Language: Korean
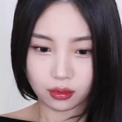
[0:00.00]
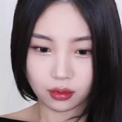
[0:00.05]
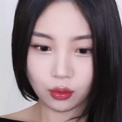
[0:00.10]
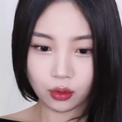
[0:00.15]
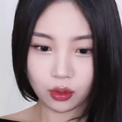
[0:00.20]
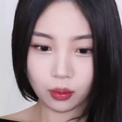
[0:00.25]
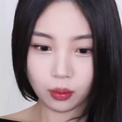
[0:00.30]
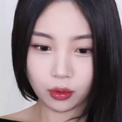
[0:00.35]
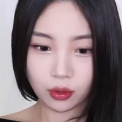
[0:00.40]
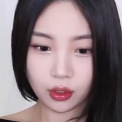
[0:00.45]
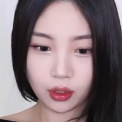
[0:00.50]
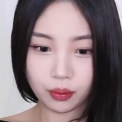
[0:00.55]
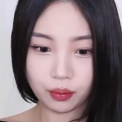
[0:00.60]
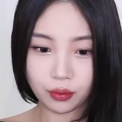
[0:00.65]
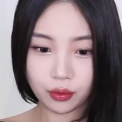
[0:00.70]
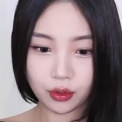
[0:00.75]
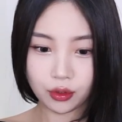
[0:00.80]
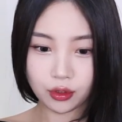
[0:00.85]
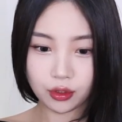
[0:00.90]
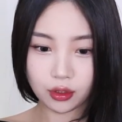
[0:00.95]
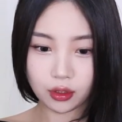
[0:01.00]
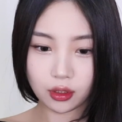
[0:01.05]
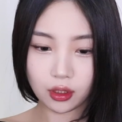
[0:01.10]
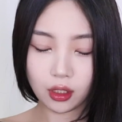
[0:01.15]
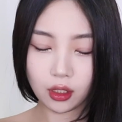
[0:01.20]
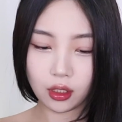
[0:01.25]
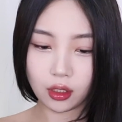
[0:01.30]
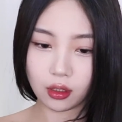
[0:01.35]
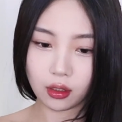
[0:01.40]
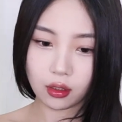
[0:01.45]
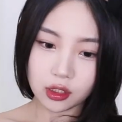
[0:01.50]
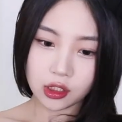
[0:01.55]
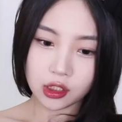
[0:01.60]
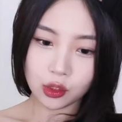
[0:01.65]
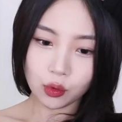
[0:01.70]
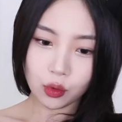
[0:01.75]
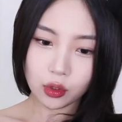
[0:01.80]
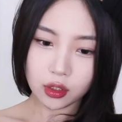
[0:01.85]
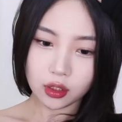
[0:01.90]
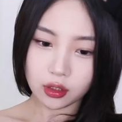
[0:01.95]
이렇게 머리에 뿌렸을 때
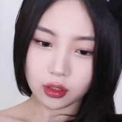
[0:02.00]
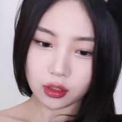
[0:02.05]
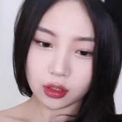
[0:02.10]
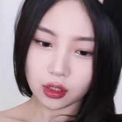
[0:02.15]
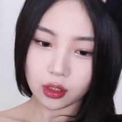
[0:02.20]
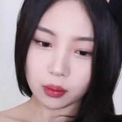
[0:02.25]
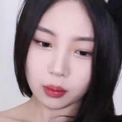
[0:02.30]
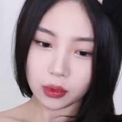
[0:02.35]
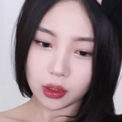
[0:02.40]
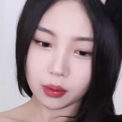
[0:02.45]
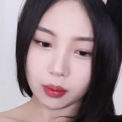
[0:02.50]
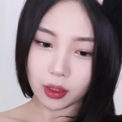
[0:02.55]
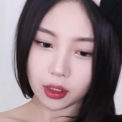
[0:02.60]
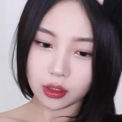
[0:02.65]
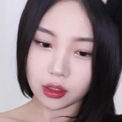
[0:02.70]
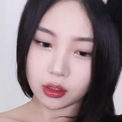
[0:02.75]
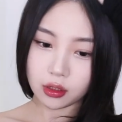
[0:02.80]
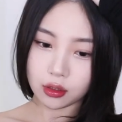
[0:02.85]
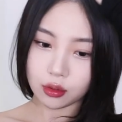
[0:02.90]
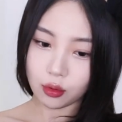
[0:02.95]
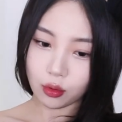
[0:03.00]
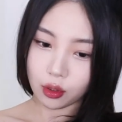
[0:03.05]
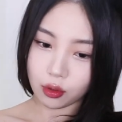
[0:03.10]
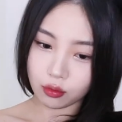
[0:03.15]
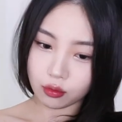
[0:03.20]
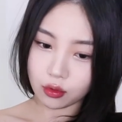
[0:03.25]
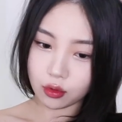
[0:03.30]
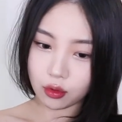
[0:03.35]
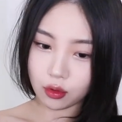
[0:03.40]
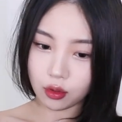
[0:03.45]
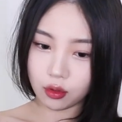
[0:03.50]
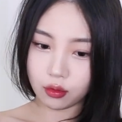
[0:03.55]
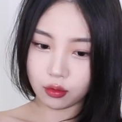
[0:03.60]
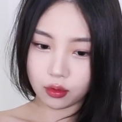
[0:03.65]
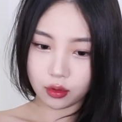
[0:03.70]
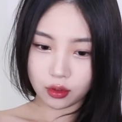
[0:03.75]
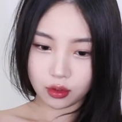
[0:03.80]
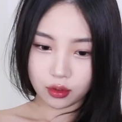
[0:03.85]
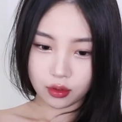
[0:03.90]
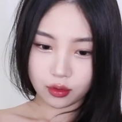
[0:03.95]
시원한 느낌이 많이 들더라고요.
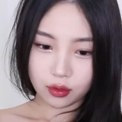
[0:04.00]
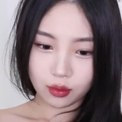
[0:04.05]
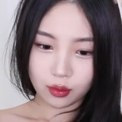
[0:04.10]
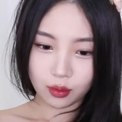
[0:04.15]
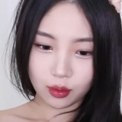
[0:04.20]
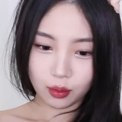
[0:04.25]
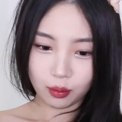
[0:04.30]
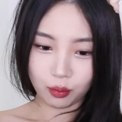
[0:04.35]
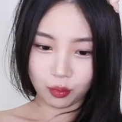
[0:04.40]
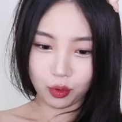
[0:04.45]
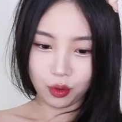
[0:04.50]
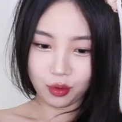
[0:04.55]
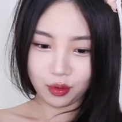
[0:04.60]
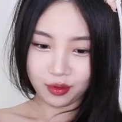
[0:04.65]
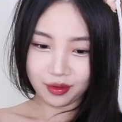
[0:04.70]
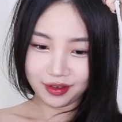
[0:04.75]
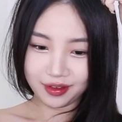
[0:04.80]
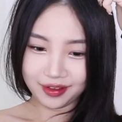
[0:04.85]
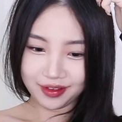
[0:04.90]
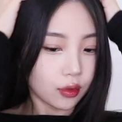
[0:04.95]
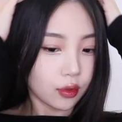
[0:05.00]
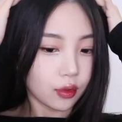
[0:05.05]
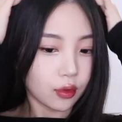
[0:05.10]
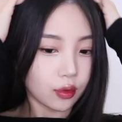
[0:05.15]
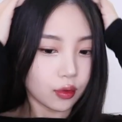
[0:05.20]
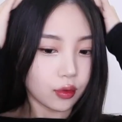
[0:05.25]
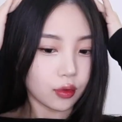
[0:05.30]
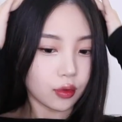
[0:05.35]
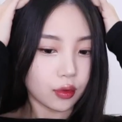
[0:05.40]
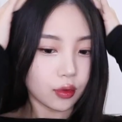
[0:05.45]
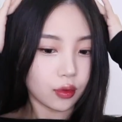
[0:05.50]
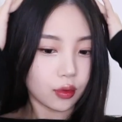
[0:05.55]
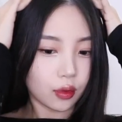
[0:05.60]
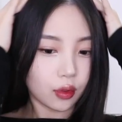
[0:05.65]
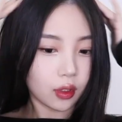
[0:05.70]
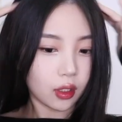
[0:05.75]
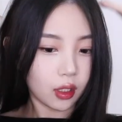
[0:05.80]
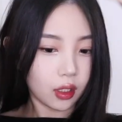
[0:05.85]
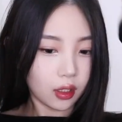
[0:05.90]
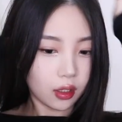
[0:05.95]
뭐 뿌려주고
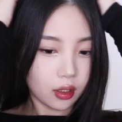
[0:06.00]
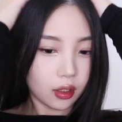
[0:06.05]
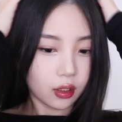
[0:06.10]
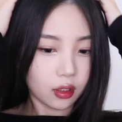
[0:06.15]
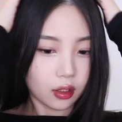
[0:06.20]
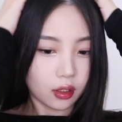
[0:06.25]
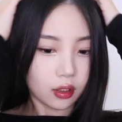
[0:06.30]
이렇게